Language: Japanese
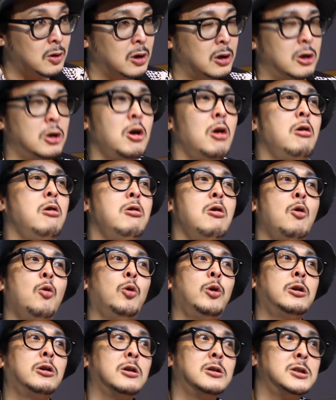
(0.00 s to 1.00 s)
いなのいやいや
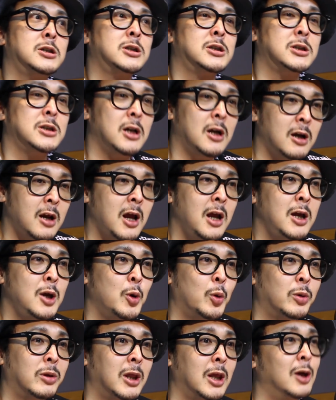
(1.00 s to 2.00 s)
俺たち知らない
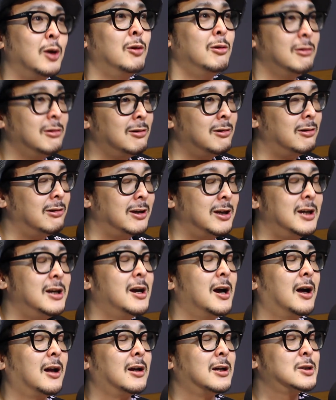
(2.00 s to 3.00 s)
よっていう言い
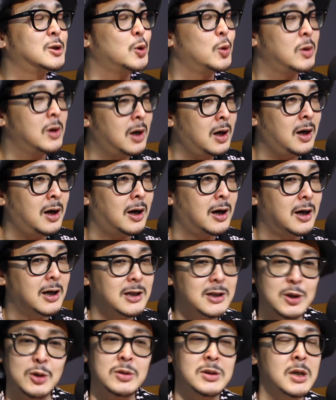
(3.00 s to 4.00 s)
争いが
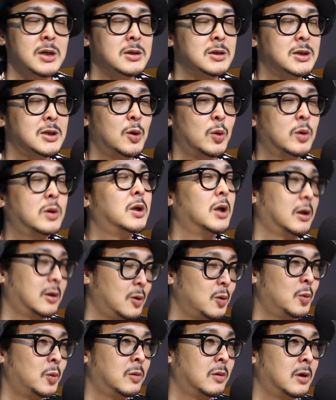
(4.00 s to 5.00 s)
修善寺で起きたっ
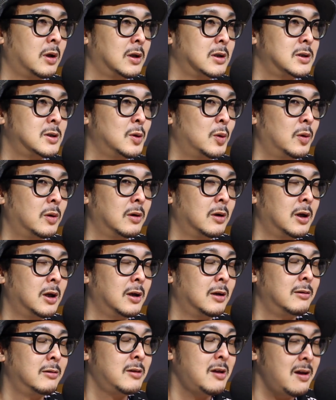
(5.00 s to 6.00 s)
ていうことなんですよ、なる
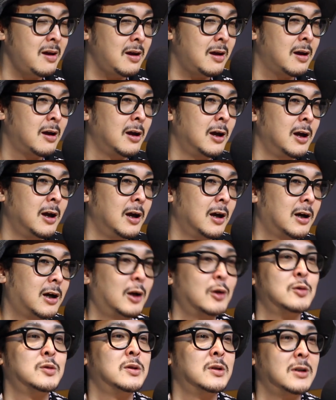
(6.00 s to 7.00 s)
ほどで、
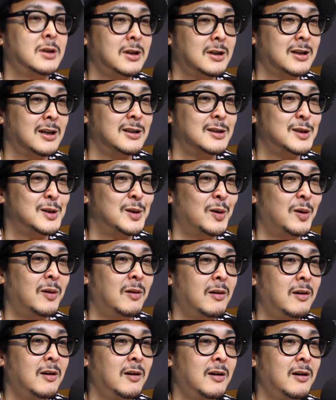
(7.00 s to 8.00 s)
彼女に聞いたんですよ、
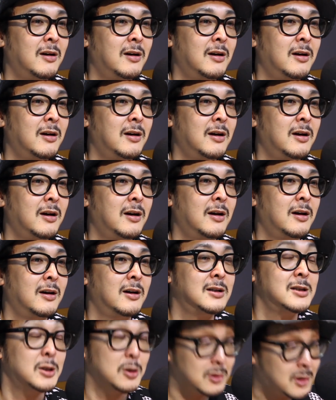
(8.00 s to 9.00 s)

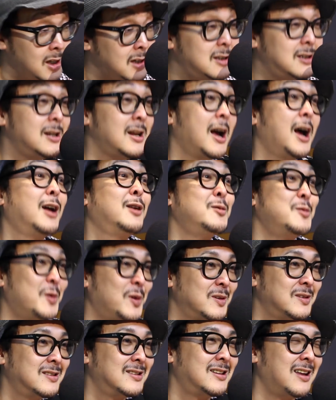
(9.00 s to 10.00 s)
修善寺にある
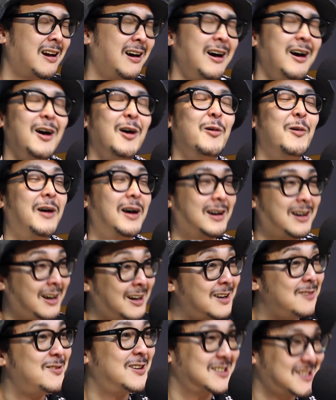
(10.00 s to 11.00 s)
のって言ったら、う分か
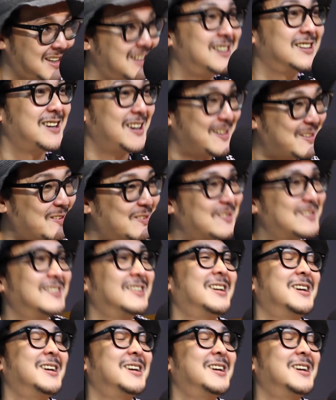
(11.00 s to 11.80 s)
りませんけどっ